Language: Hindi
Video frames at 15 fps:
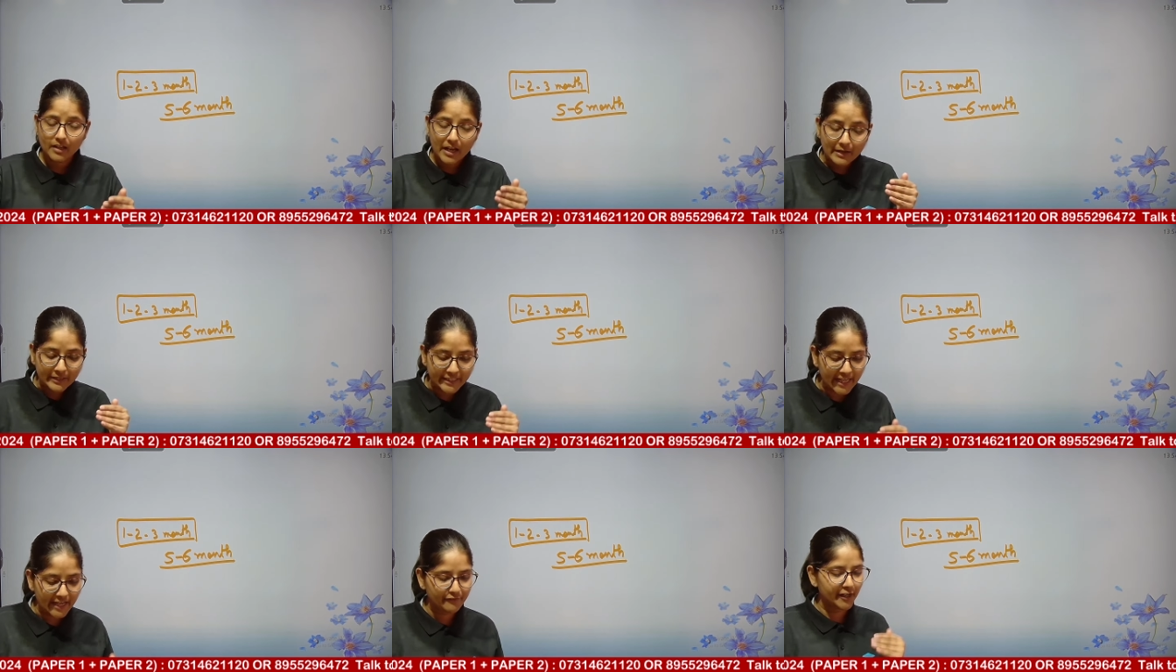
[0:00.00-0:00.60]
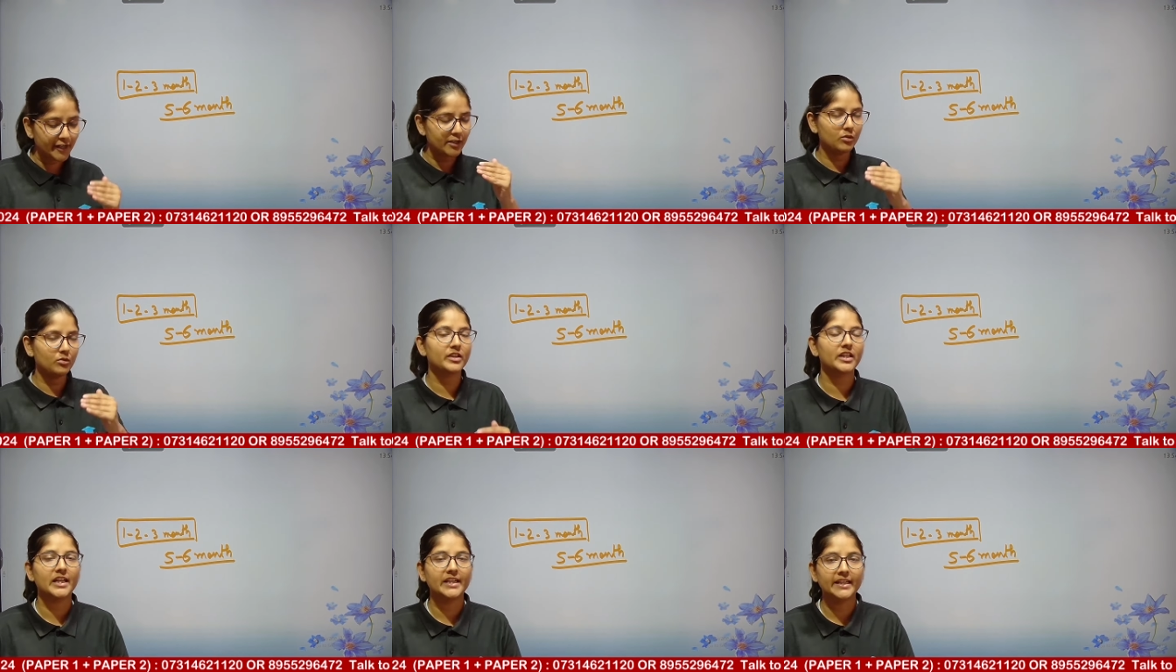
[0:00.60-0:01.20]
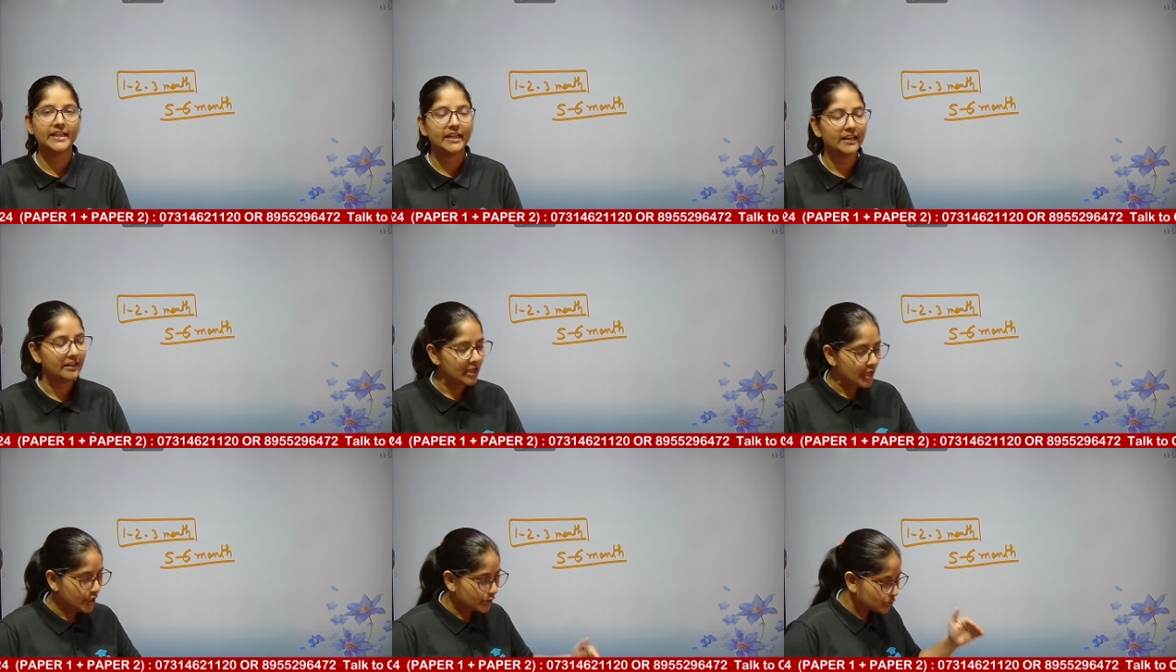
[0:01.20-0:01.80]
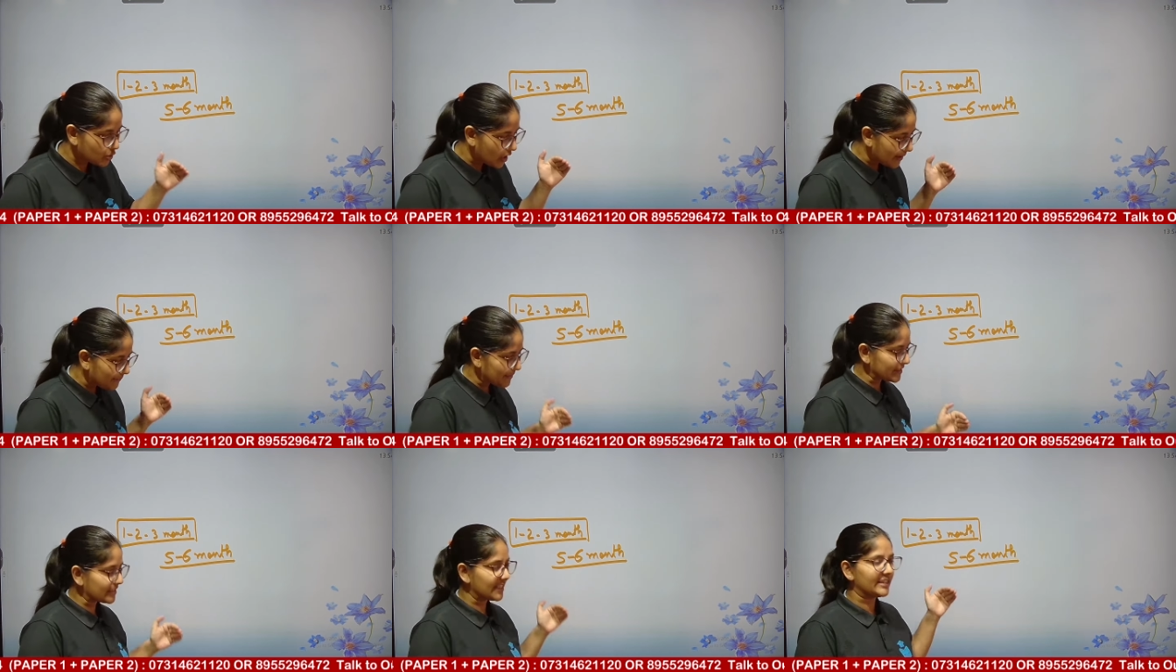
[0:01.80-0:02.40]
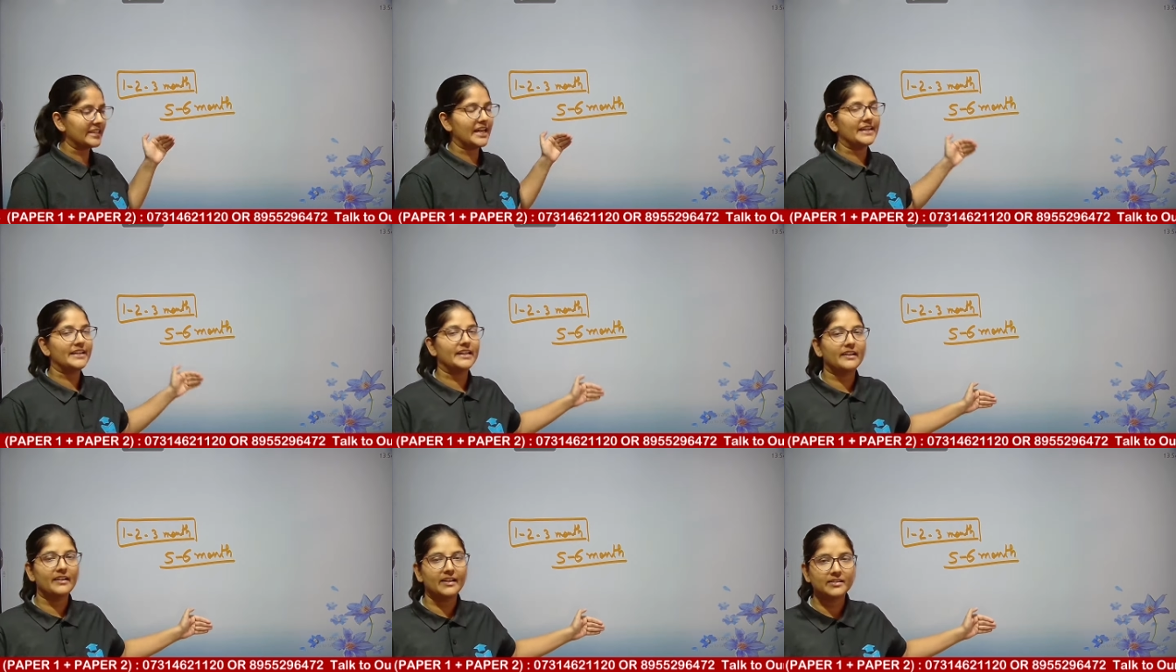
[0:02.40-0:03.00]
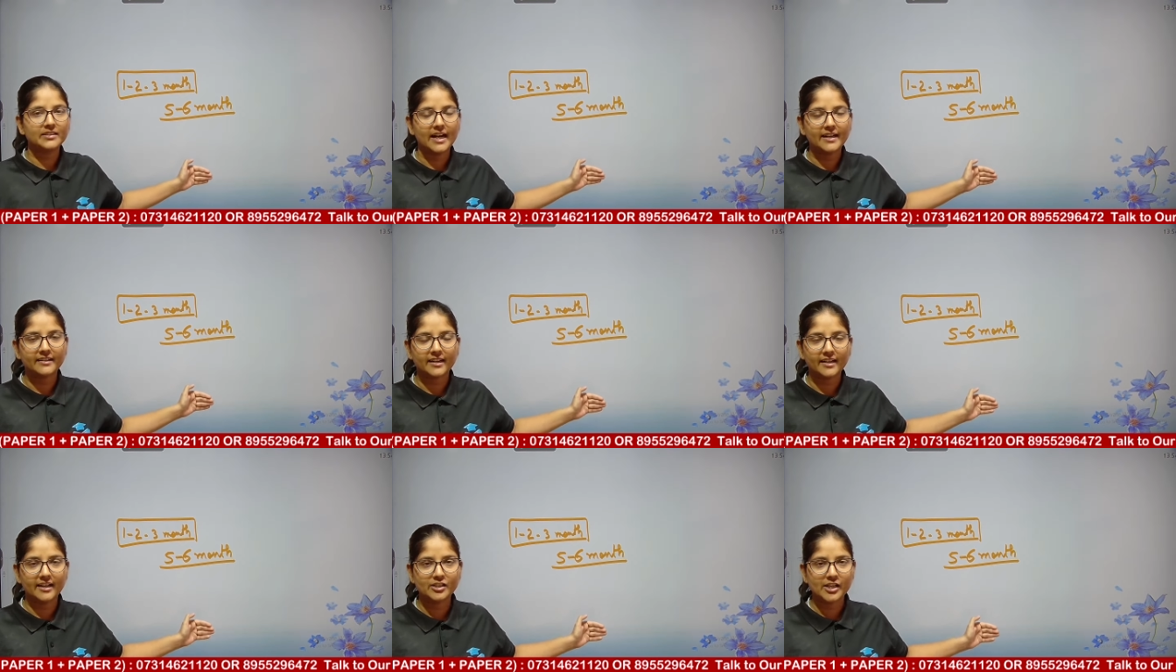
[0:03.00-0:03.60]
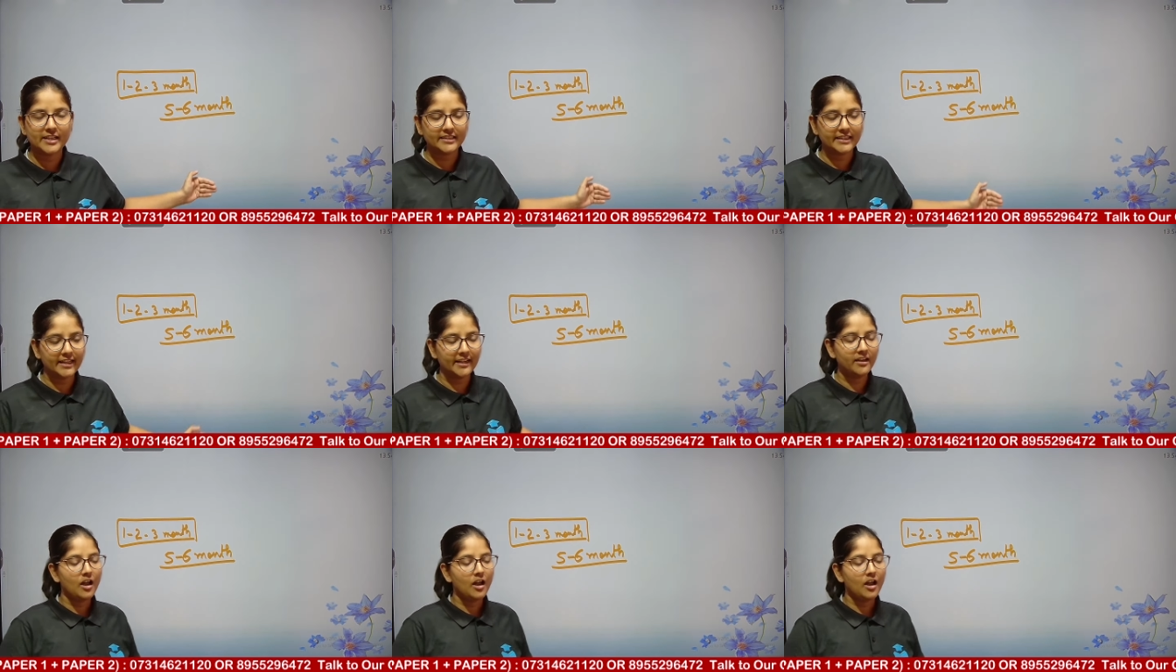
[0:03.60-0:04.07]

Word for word: ये वीडियो उनके लिए है जो अभी से तैयारी करना स्टार्ट करना चाहते हैं